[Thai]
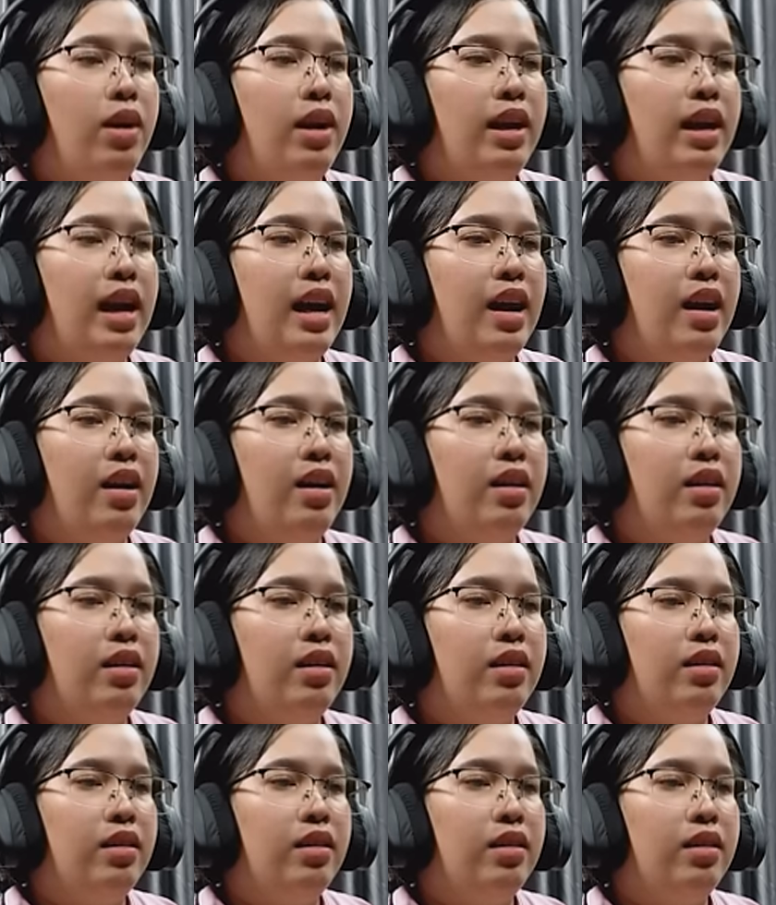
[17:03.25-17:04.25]
งเลยค่ะ
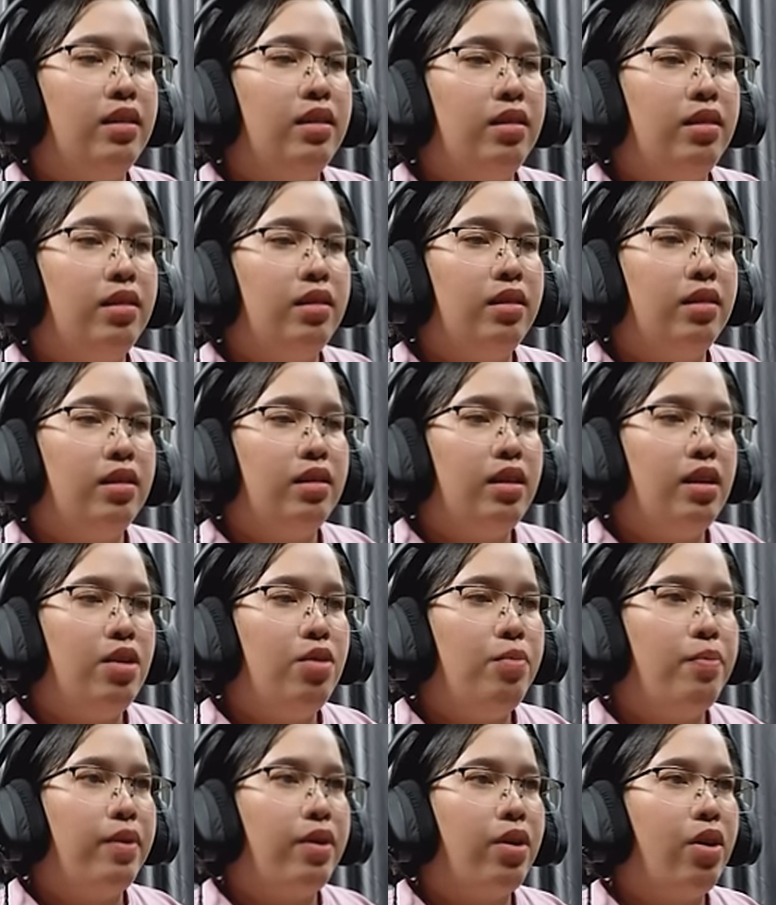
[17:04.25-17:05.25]
เฮ้ย
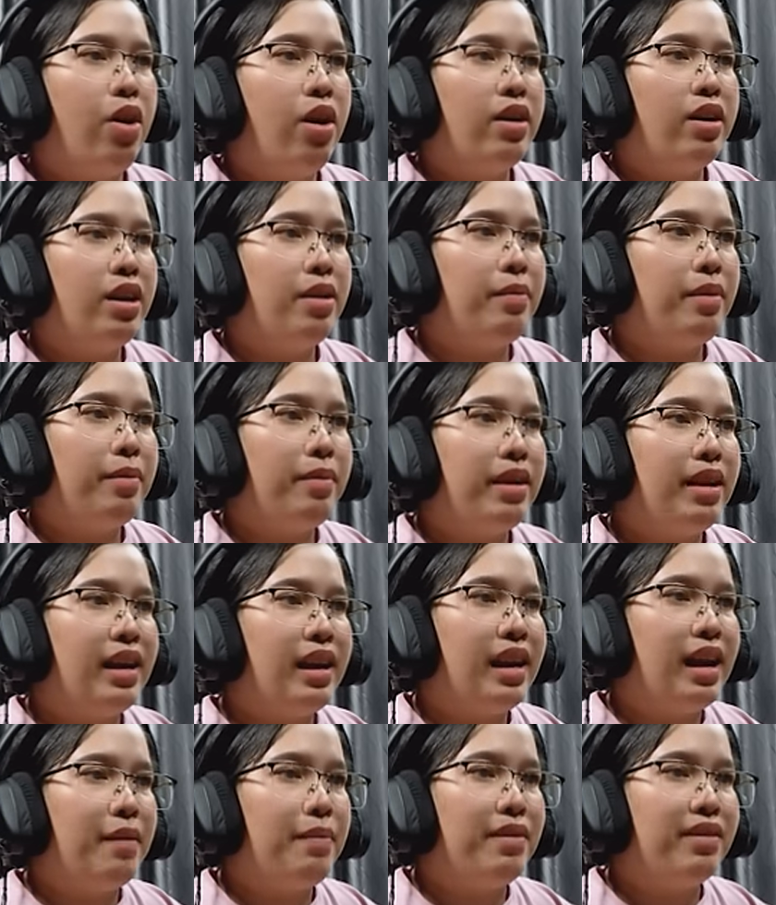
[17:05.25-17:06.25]
อุปกรณ์นี้มันมี
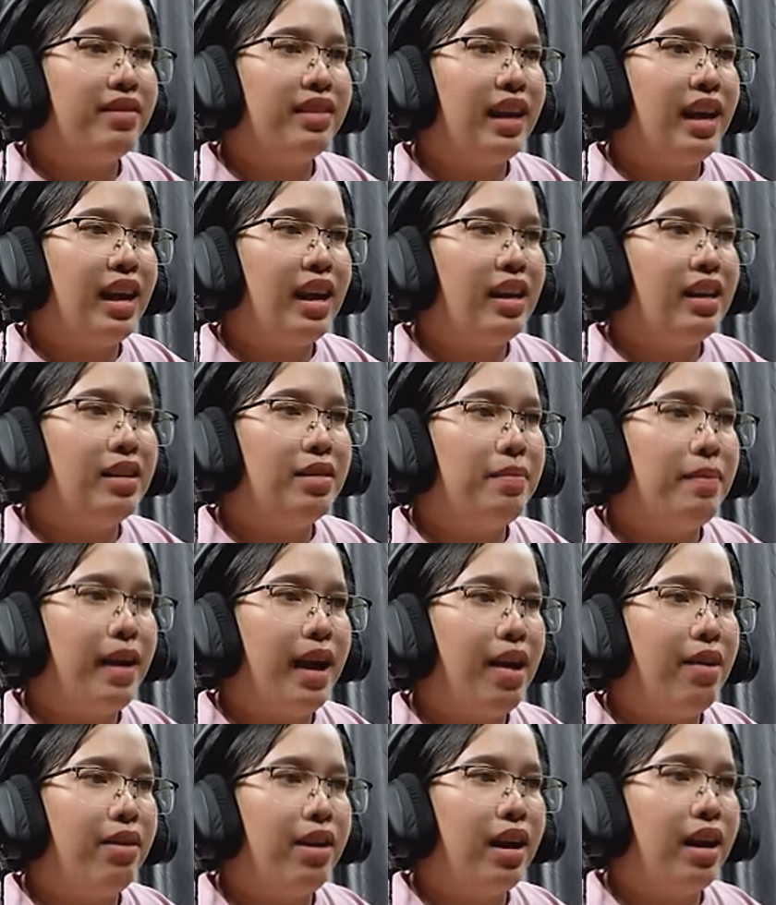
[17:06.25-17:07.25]
อะไรพิเศษหรือเป
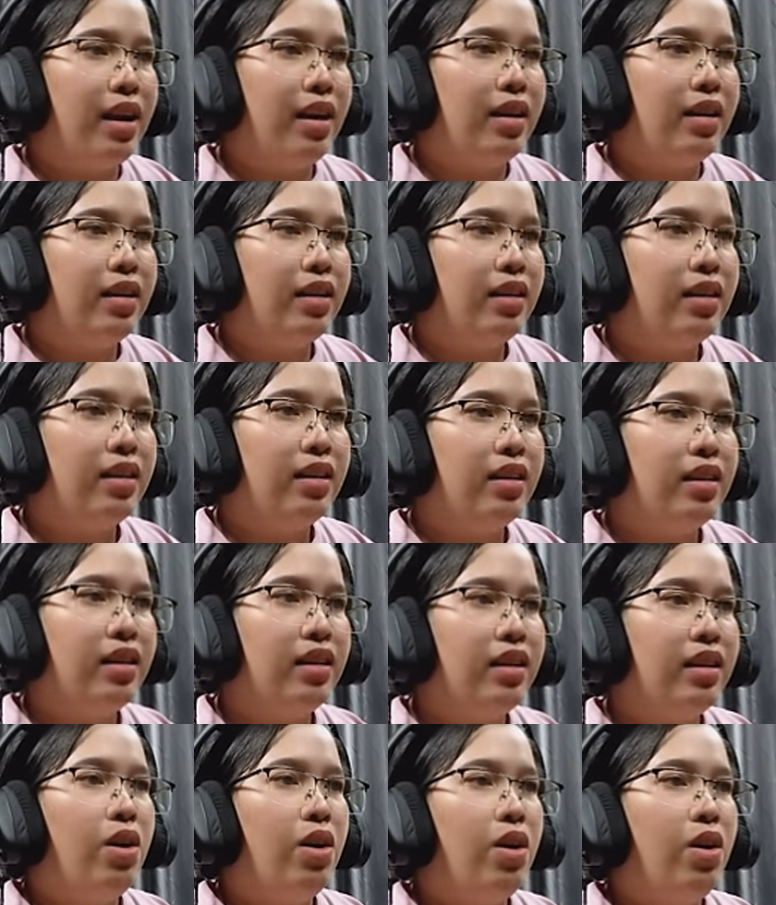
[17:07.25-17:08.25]
ล่าน่ะ
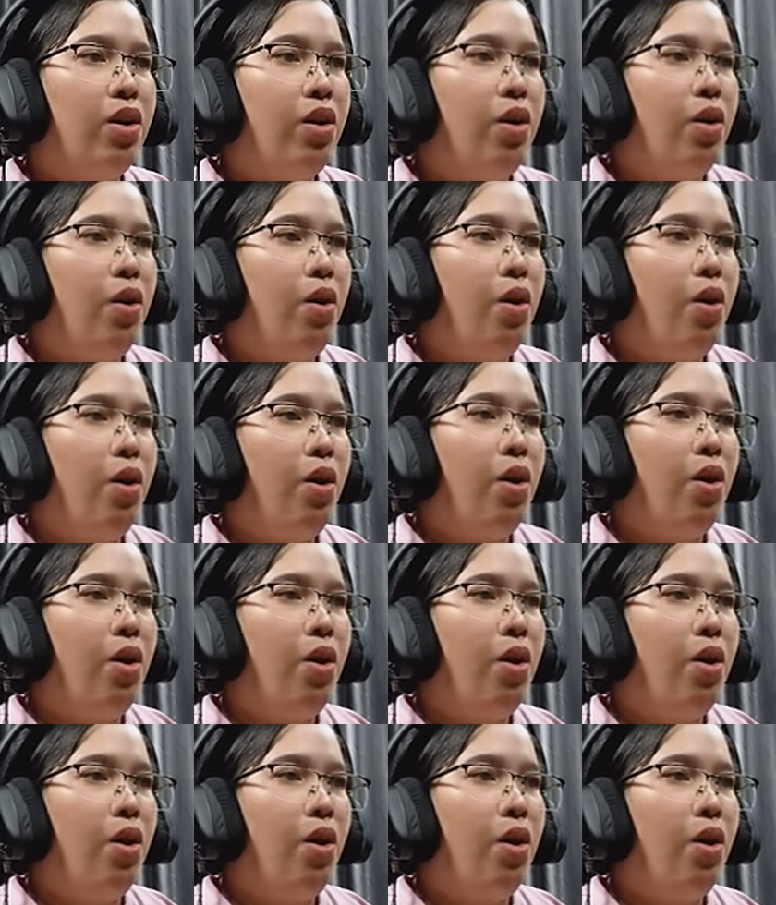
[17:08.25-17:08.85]
โอ้